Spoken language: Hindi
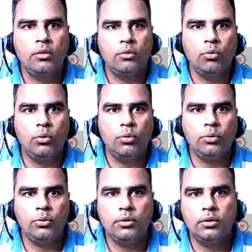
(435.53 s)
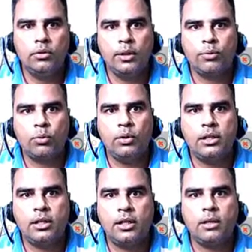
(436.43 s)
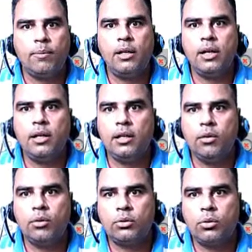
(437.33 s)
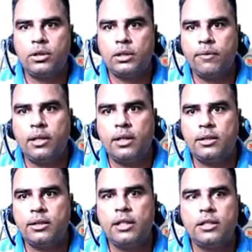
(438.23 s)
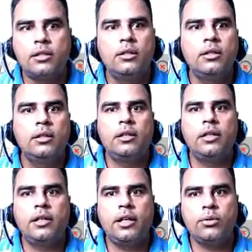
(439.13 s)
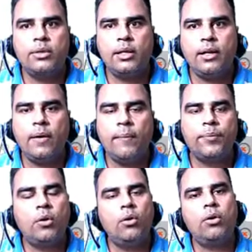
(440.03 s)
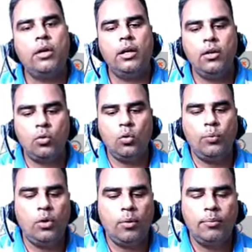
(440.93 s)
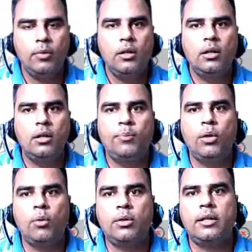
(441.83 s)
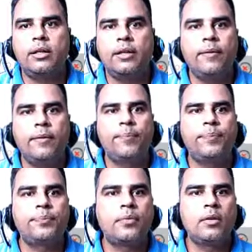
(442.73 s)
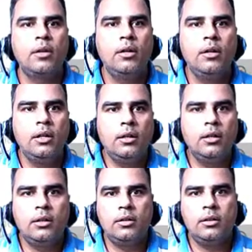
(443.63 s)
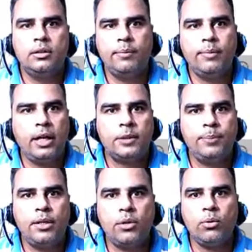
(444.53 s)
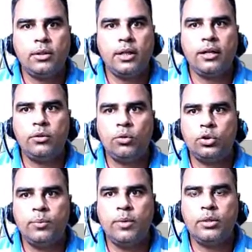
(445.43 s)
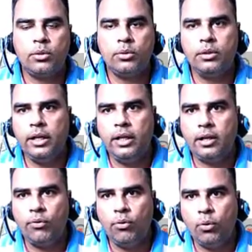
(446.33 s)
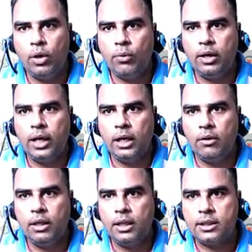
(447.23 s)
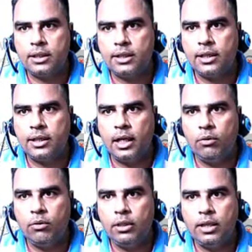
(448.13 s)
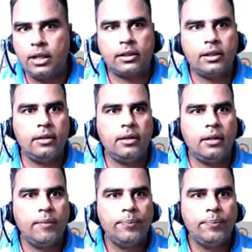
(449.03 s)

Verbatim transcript: वो रिप्स को नीचे की तरफ ले आएगी और थोड़ा सी कैविटी का साइज डिक्रीज हो जाएगा और एयर को पुल अप पुल आउट कर देंगे जब एक्सप्रेशन होता है तो उसमें जो एयर का फ्लो है वो है एलुलर से जाएगा एलुलर डक्ट के अंदर